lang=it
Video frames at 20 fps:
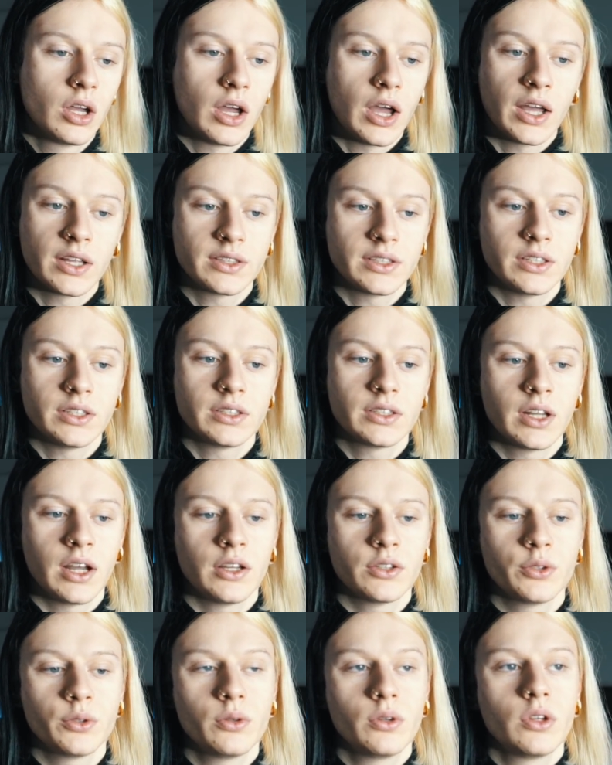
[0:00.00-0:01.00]

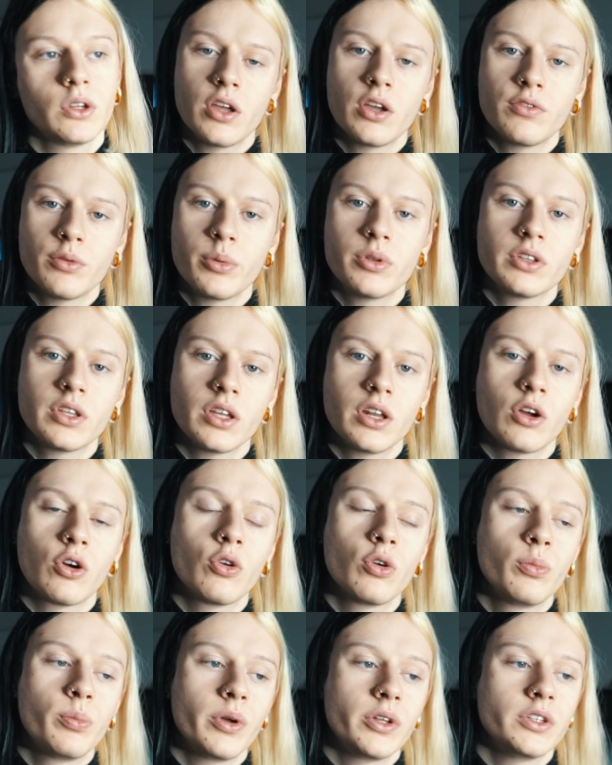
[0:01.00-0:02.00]
attentato, e ovviamente la
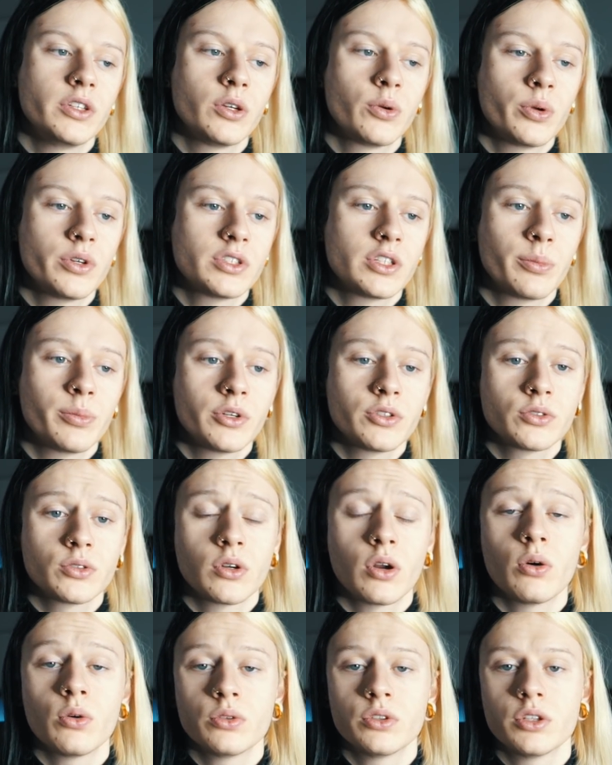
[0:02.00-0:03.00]
colpa è di questa
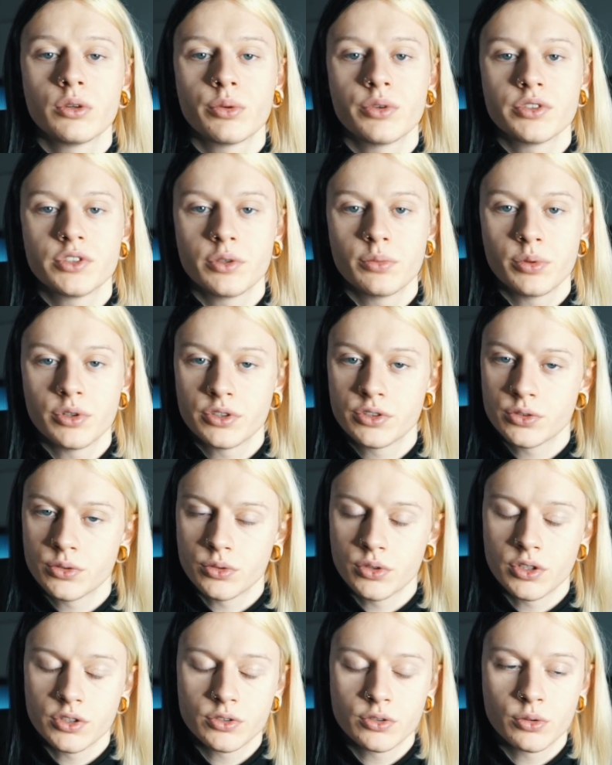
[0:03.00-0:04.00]
persona o di queste
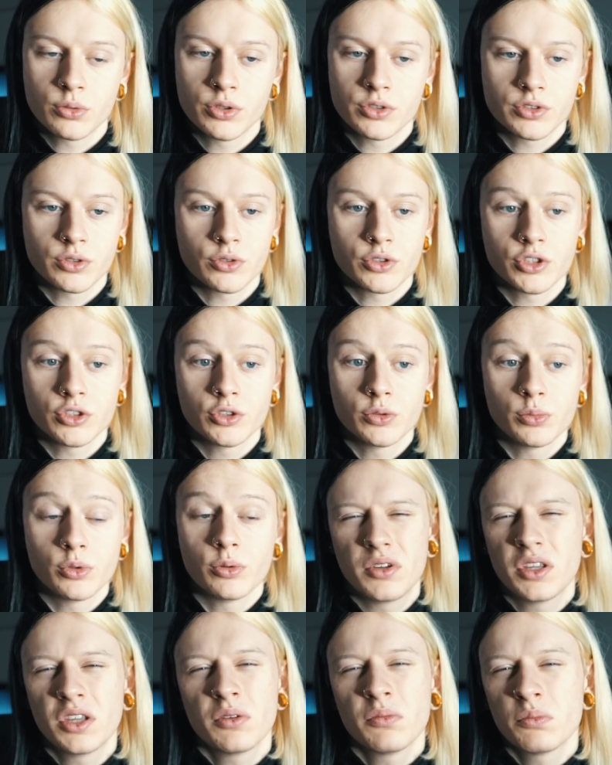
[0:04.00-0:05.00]
persone, su questo non c'è dubbio,
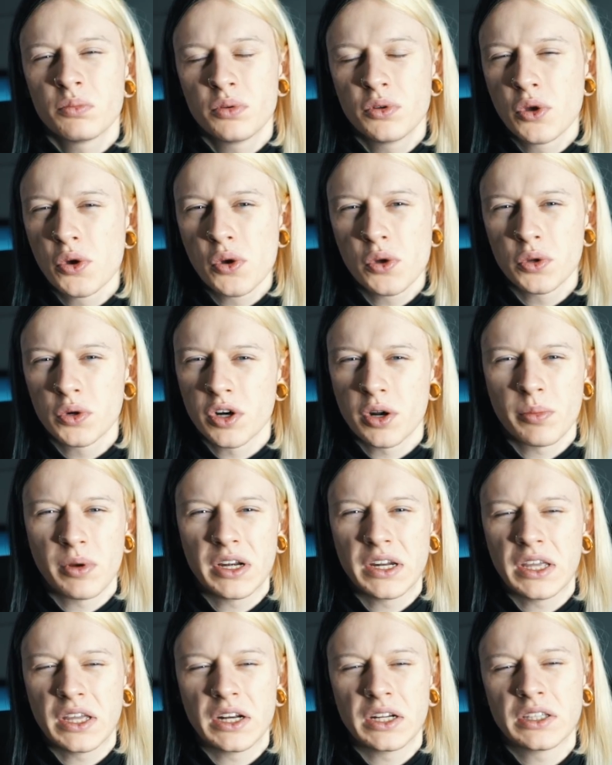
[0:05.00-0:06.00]
in più in una
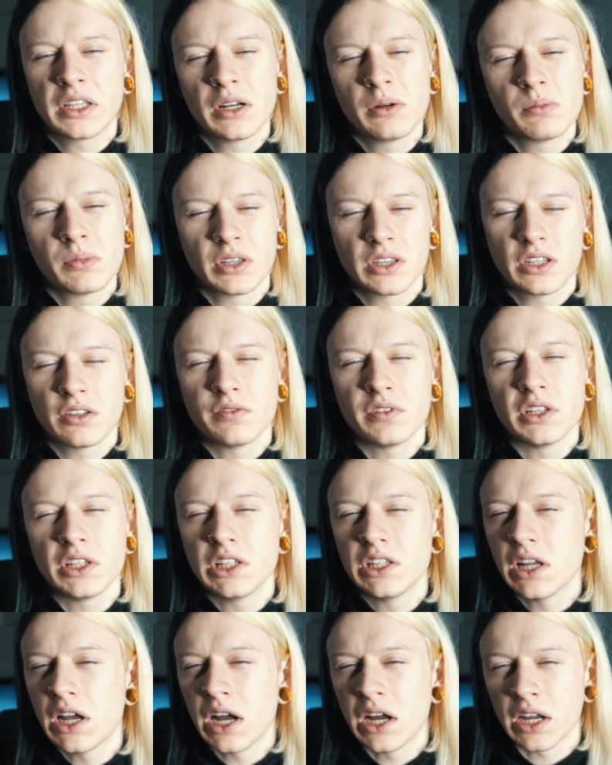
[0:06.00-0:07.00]
maniera talmente
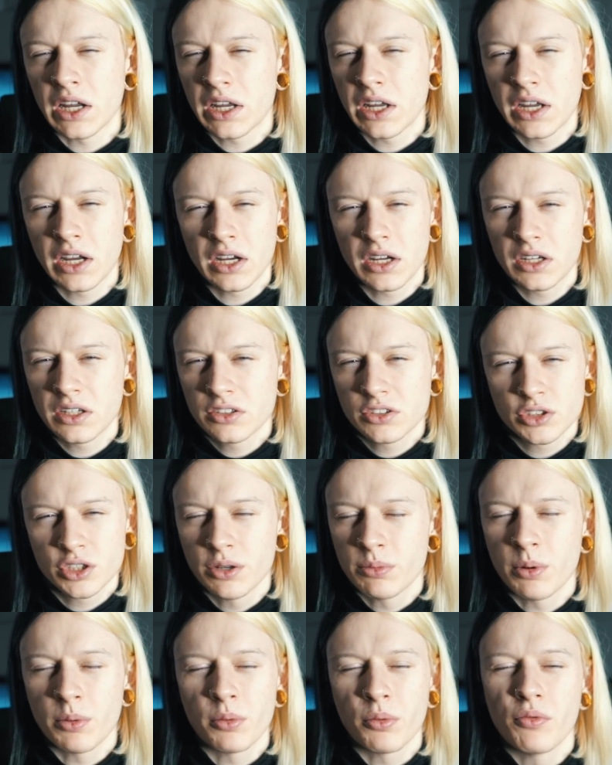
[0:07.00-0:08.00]
vigliacca,
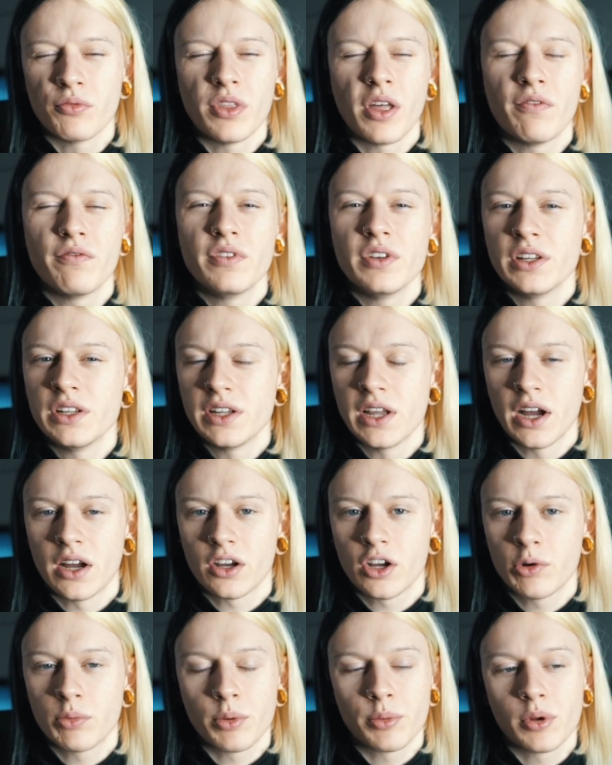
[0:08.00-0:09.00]
cioè proprio da
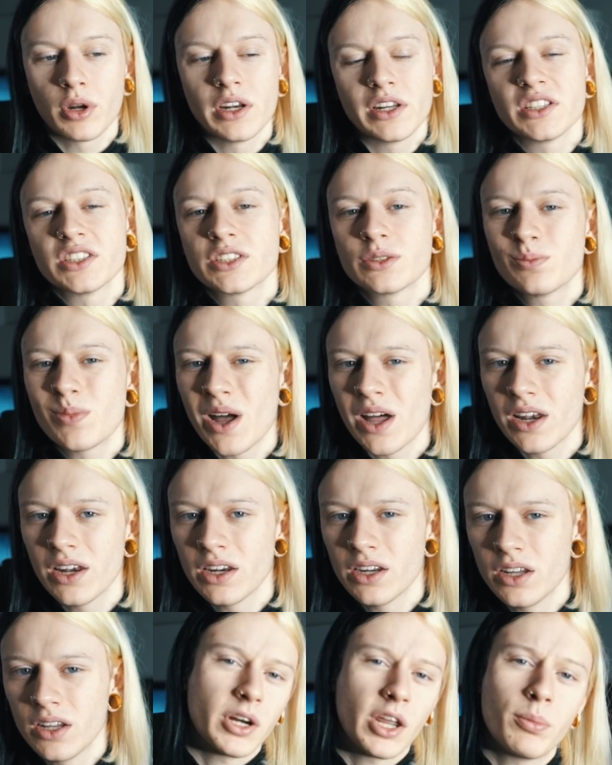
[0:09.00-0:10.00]
vigliacco, proprio alle
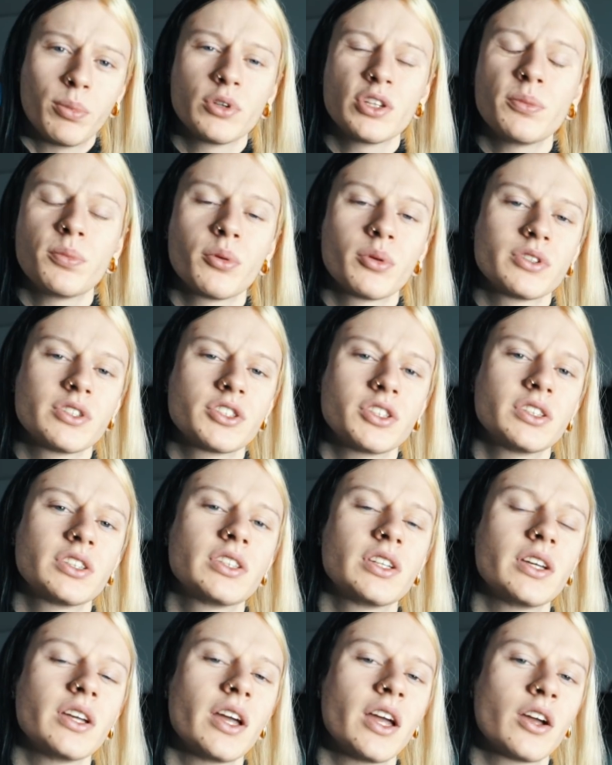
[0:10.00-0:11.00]
spalle, perché purtroppo questa
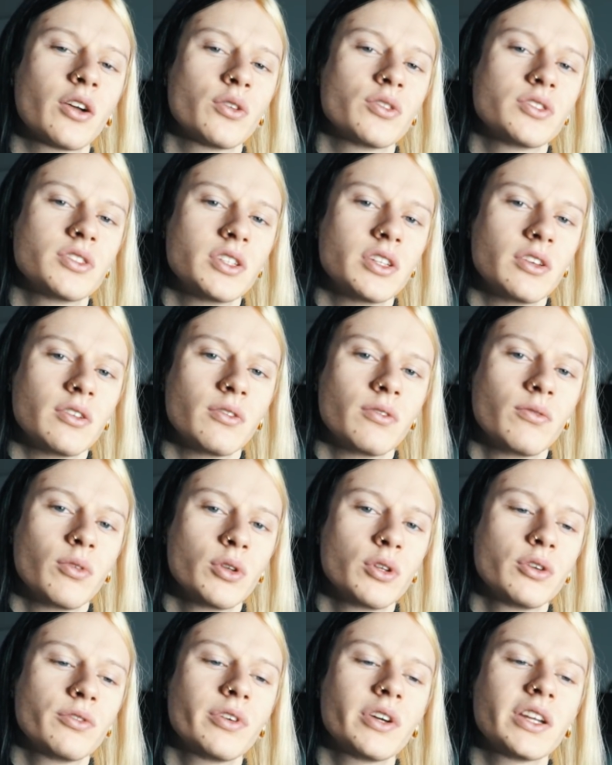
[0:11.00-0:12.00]
gente è così,
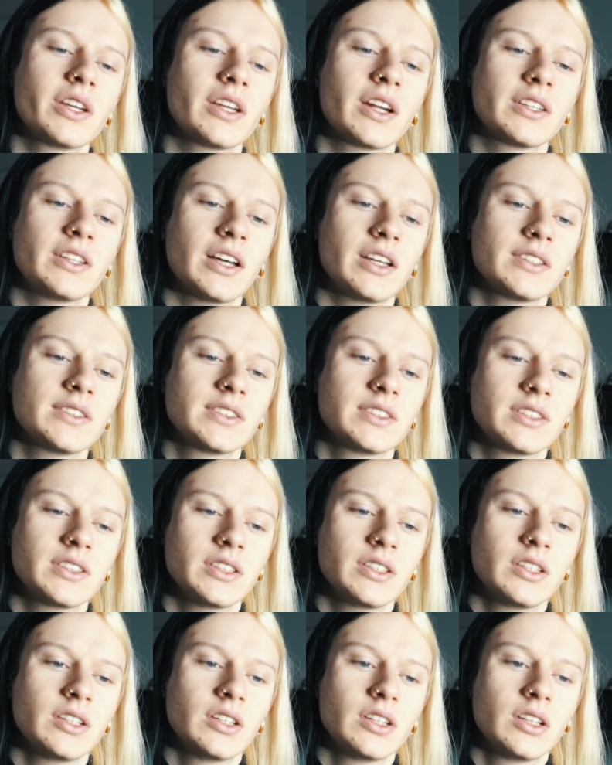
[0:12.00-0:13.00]
vogliono fare i
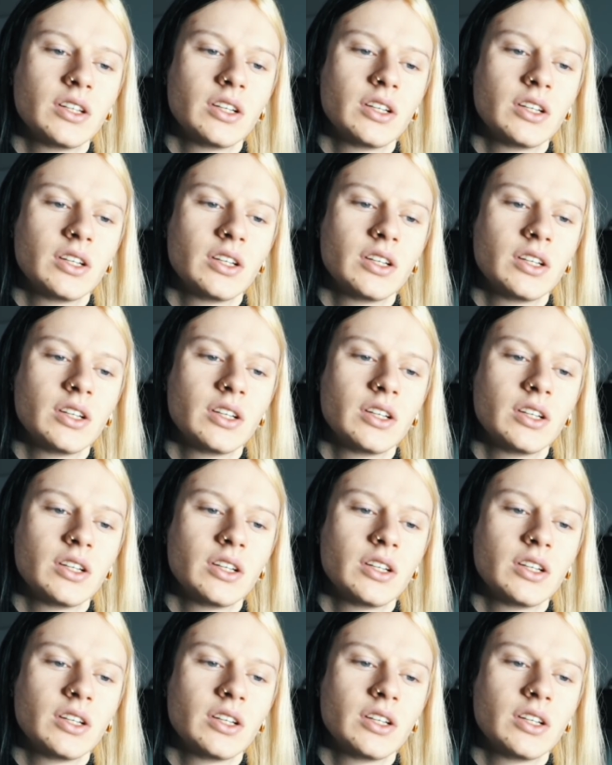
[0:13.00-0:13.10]
gradassi,